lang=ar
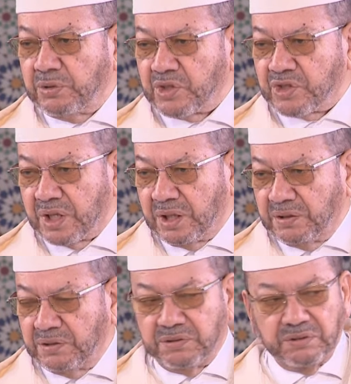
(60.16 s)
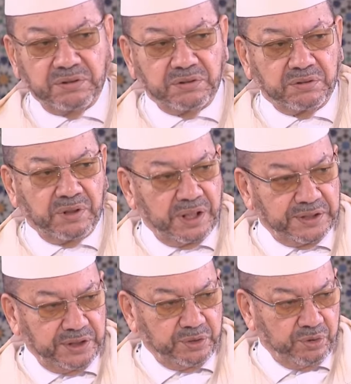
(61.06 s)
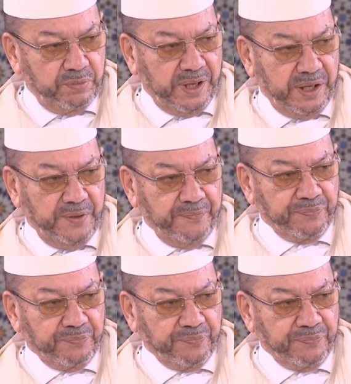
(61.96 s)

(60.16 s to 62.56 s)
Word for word: دون الشرع وهذه تهمة